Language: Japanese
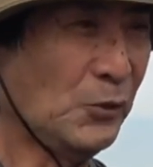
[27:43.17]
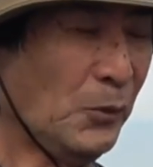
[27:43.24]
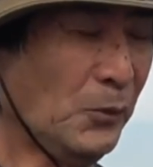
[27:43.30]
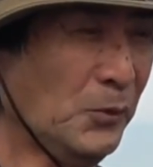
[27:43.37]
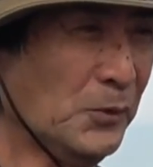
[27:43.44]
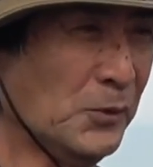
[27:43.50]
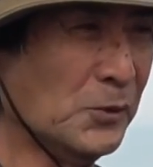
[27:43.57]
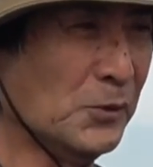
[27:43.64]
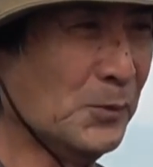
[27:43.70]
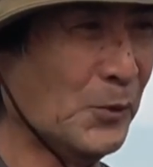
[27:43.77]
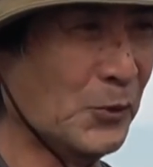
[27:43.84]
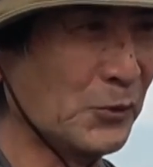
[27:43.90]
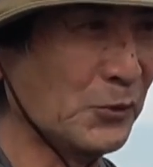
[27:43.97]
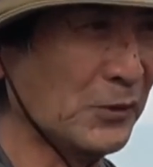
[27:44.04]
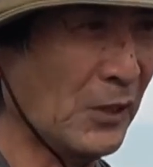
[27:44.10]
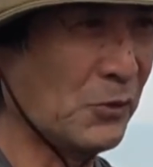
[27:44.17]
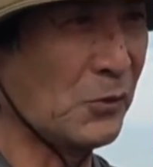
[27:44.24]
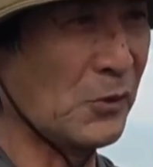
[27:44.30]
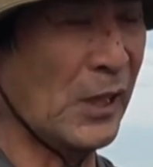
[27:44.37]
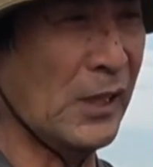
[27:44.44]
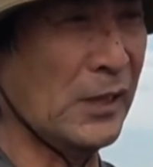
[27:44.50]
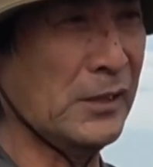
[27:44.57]
どういうものな
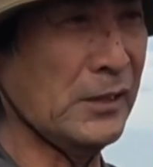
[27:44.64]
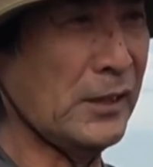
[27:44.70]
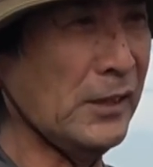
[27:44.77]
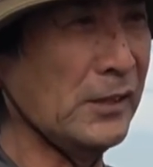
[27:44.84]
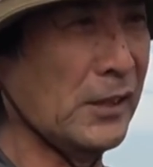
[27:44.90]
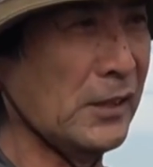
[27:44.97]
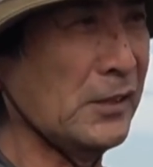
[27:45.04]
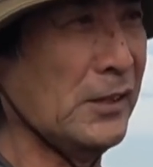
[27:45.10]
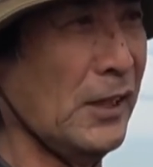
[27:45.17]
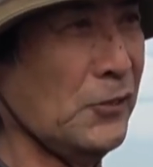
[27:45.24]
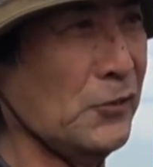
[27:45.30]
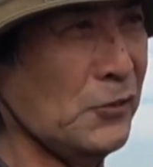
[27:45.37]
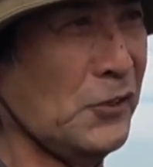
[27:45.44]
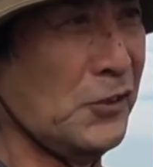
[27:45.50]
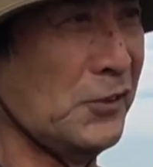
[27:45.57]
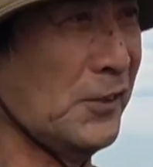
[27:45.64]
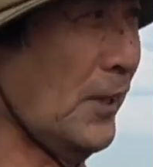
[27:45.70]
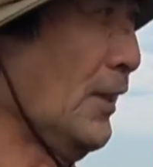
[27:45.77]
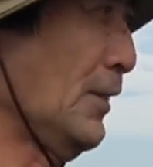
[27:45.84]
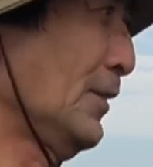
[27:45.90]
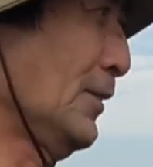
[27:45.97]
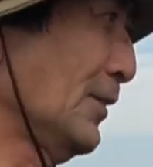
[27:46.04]
のかが理解できないと実は